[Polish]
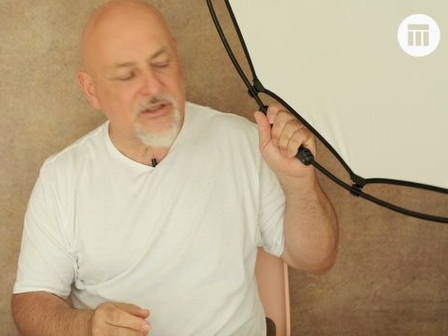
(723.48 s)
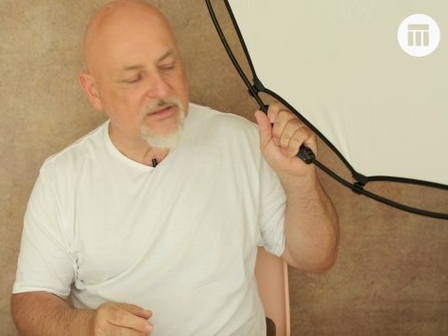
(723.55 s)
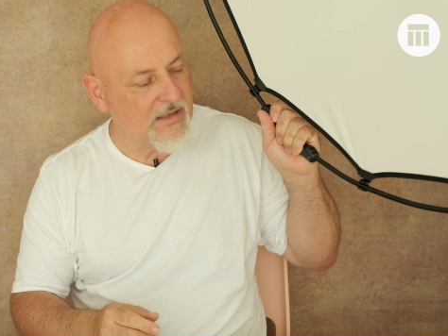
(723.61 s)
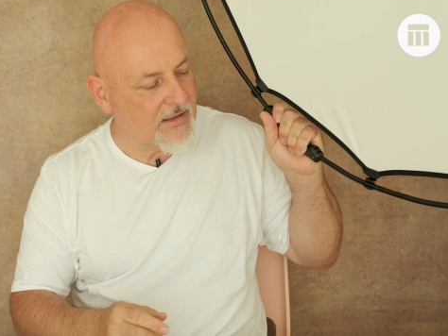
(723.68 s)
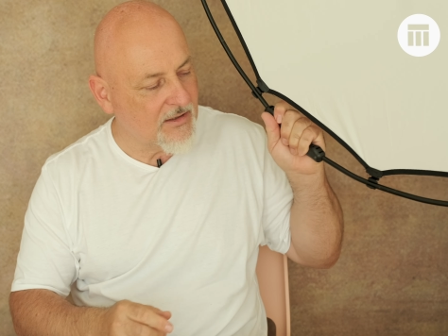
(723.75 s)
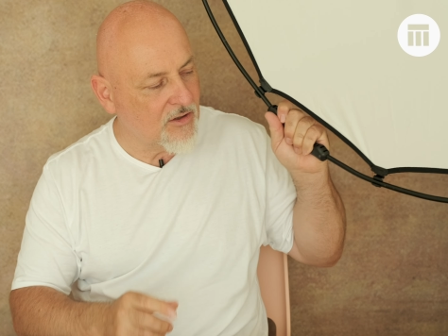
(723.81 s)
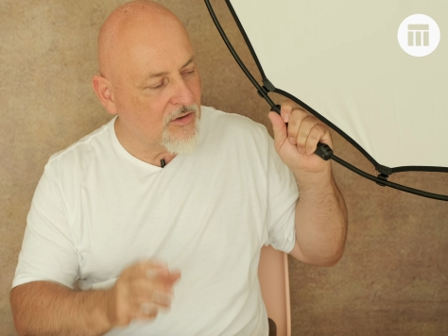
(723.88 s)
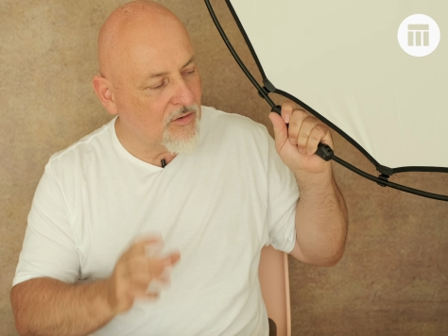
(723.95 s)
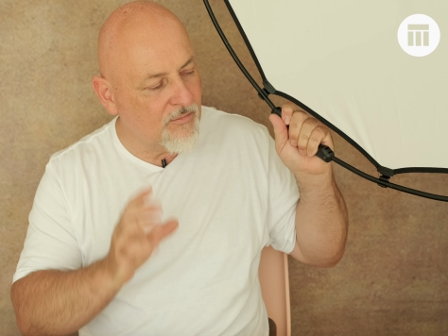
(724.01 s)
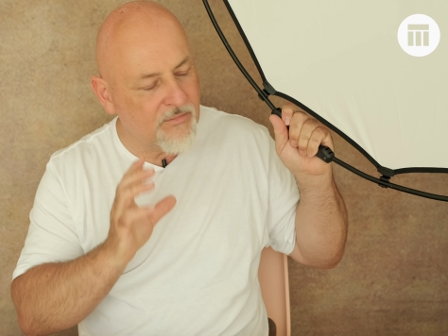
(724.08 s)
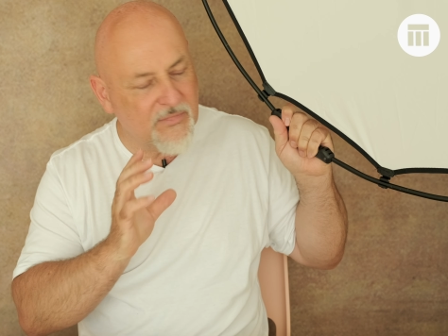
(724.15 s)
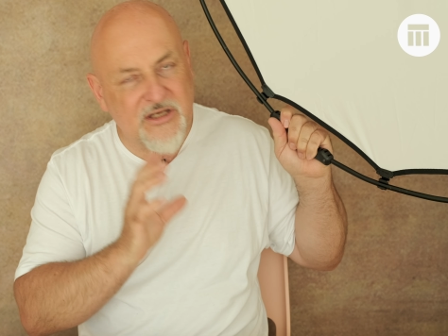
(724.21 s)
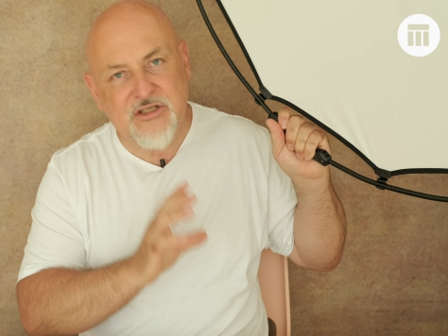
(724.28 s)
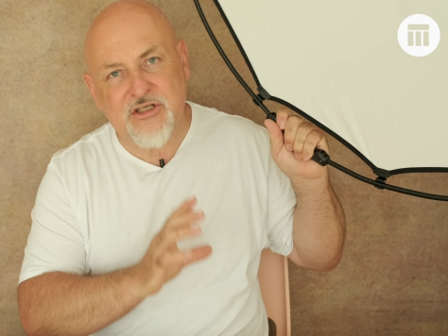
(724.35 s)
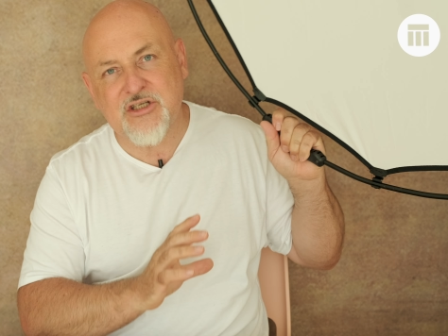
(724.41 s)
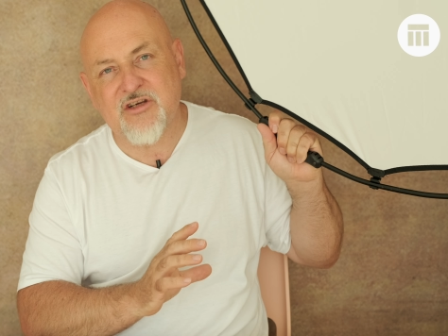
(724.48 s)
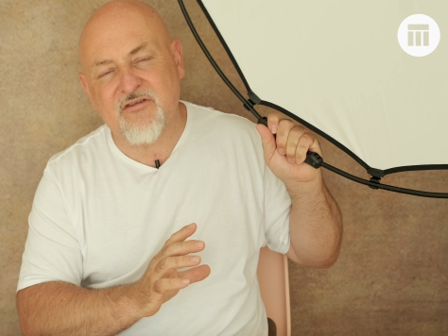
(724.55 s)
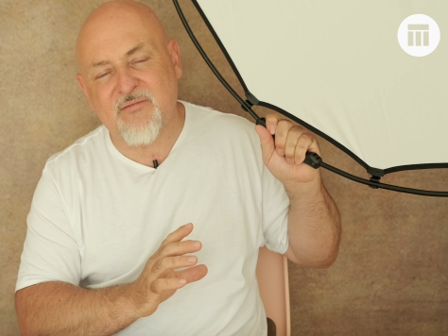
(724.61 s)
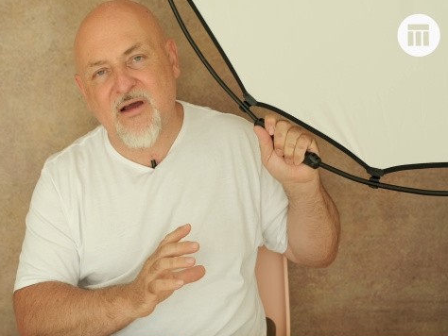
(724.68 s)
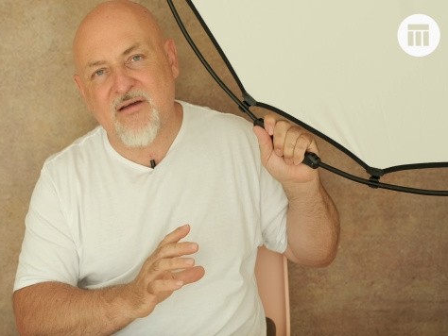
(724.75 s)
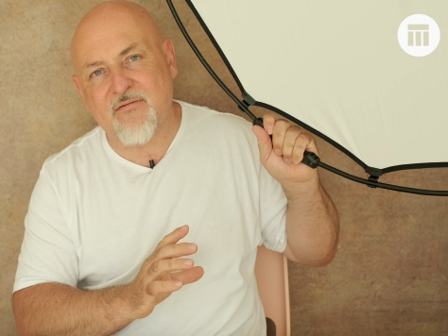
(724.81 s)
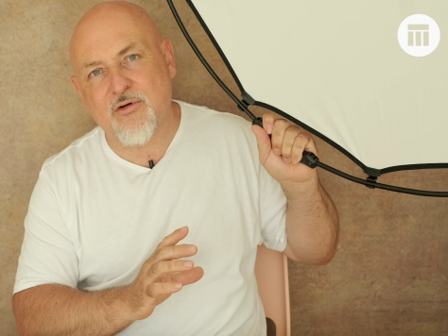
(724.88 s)
że tak, mieści się
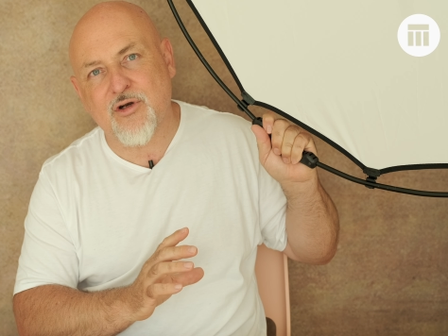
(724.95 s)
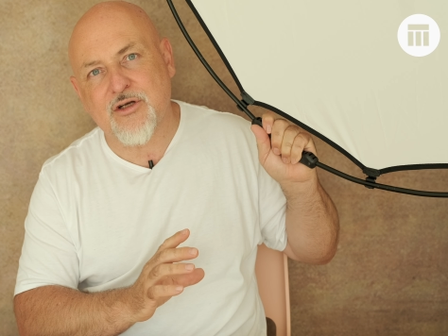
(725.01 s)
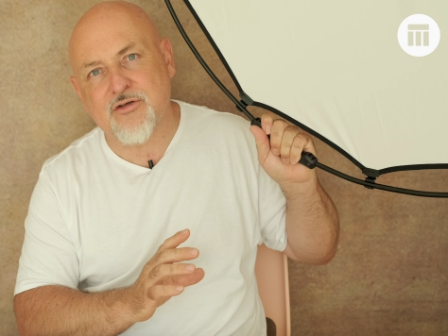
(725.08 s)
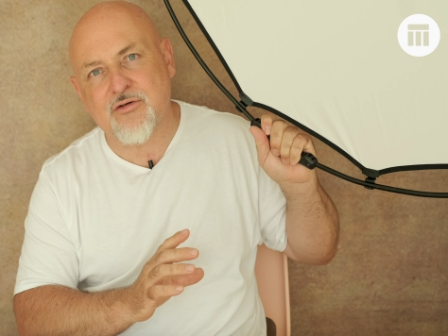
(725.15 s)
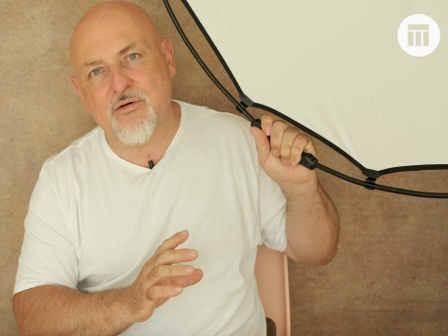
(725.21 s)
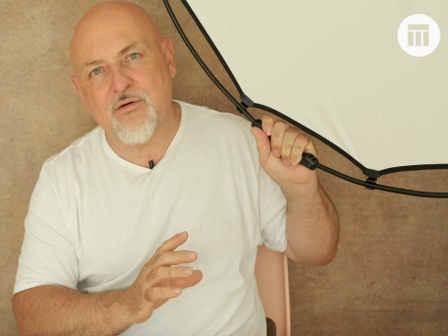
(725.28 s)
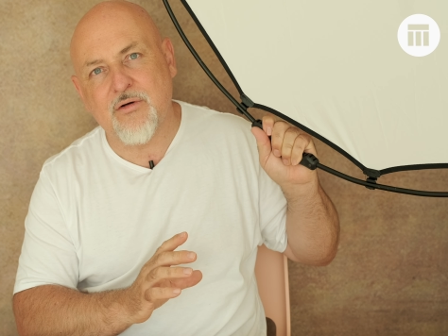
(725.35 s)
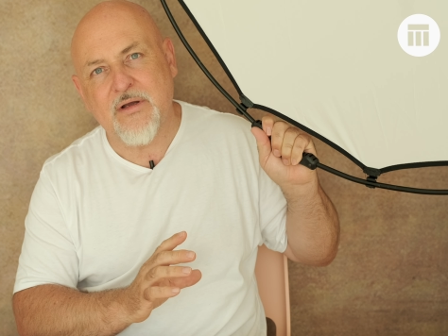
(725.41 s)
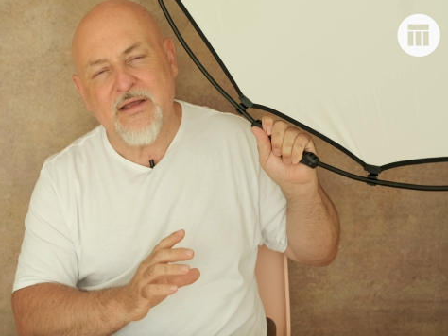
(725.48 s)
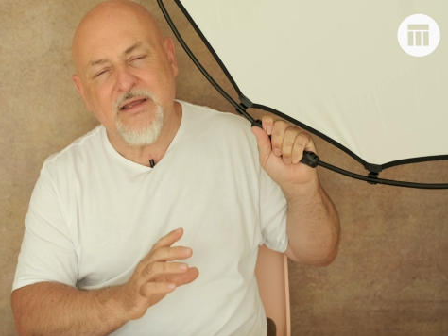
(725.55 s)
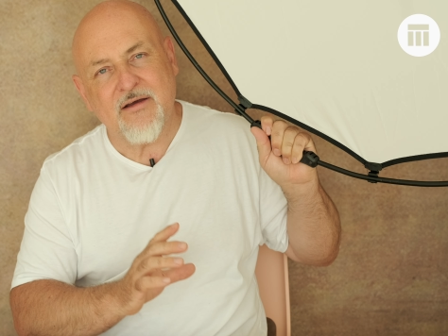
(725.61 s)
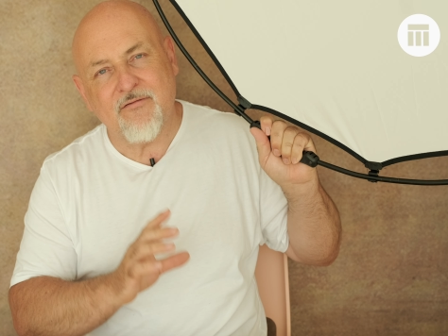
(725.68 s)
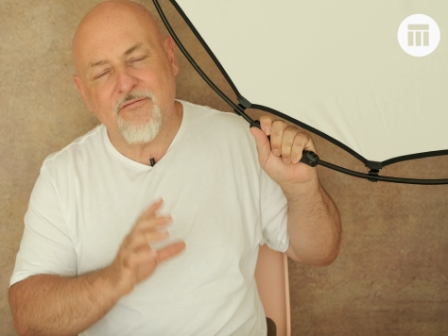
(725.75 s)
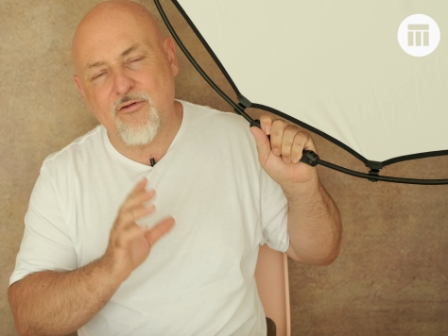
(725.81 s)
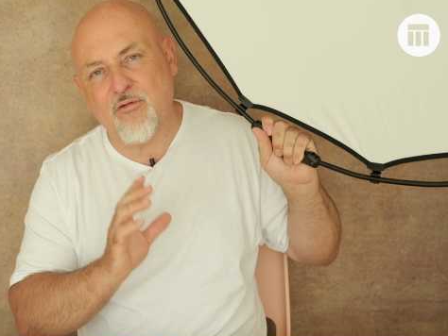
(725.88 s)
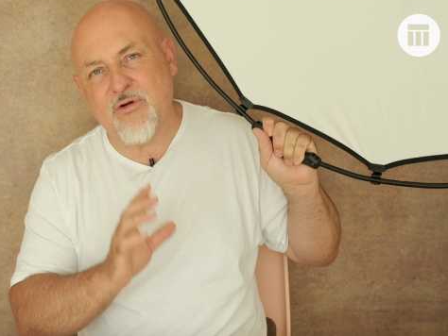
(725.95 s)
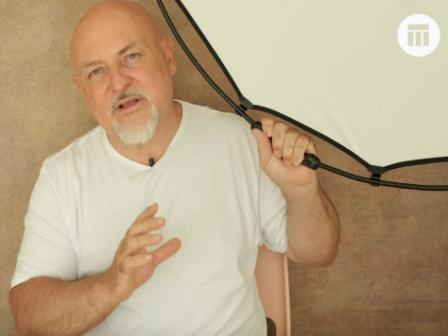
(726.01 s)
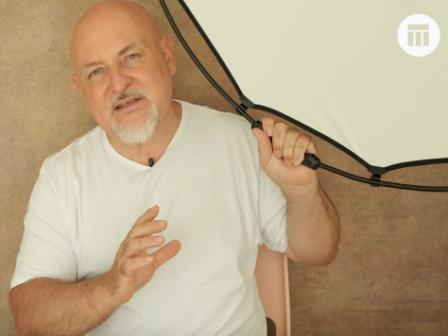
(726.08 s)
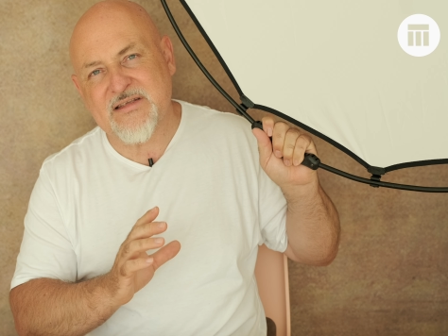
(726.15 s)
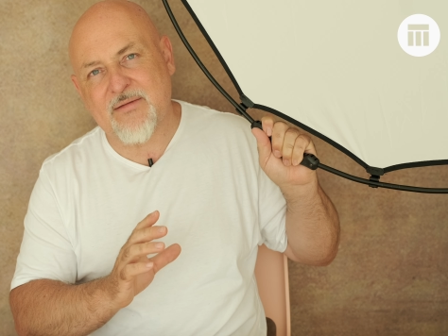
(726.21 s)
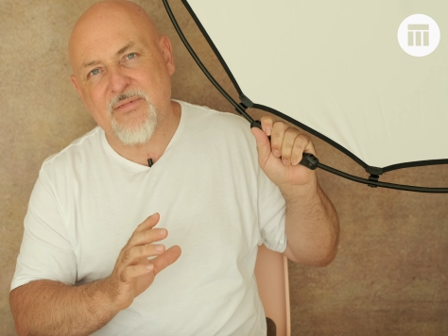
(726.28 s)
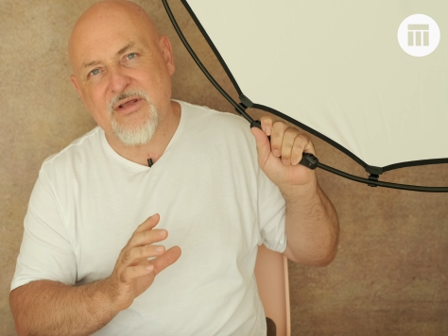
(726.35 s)
w małym woreczku, w ogóle
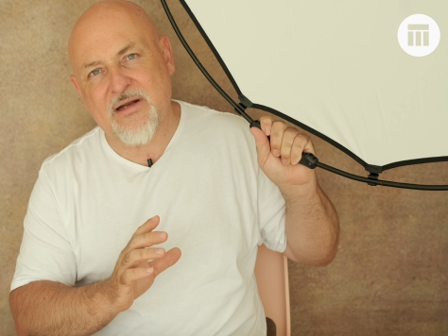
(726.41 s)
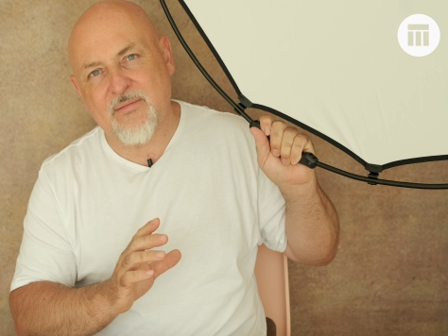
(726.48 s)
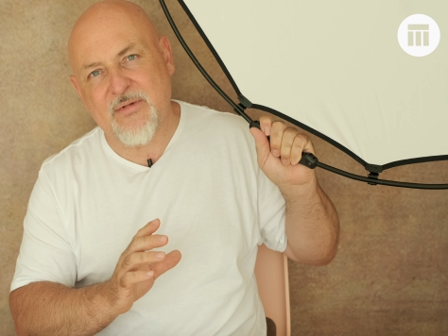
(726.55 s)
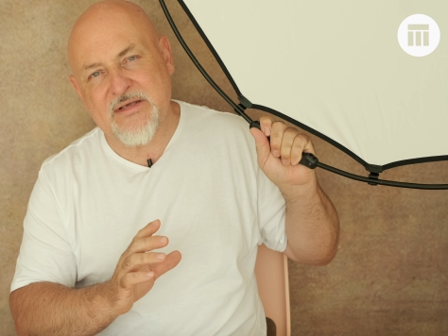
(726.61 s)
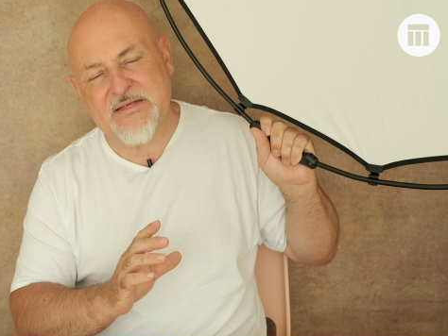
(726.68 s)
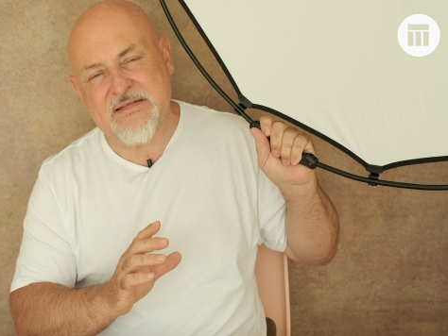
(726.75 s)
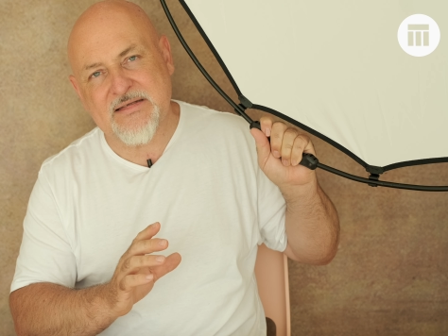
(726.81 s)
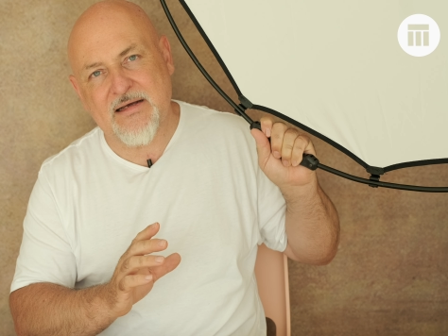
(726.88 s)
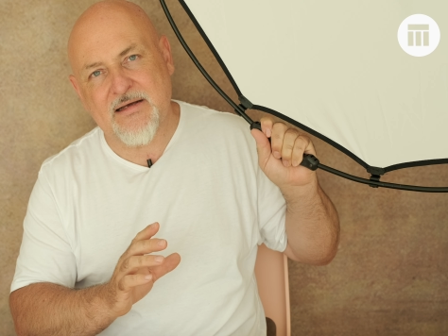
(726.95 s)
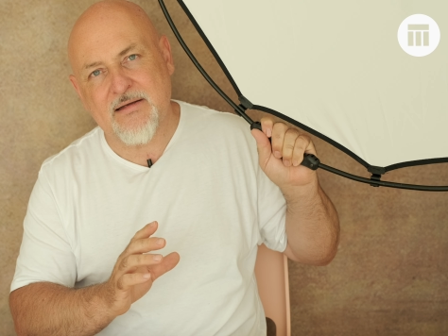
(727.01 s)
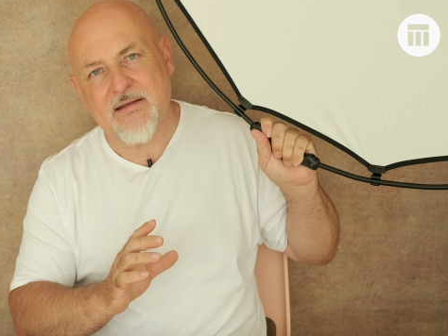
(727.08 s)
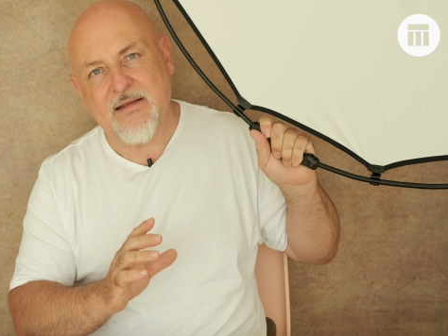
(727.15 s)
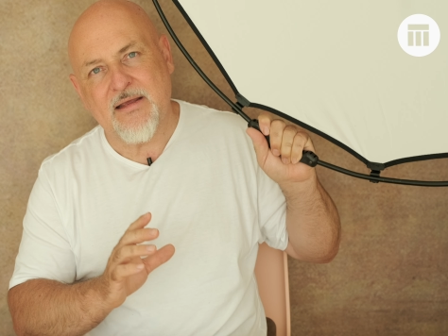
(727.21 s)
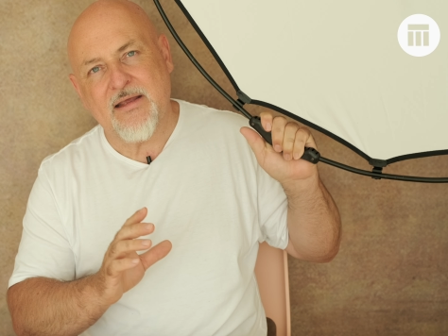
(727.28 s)
nie zabiera miejsca,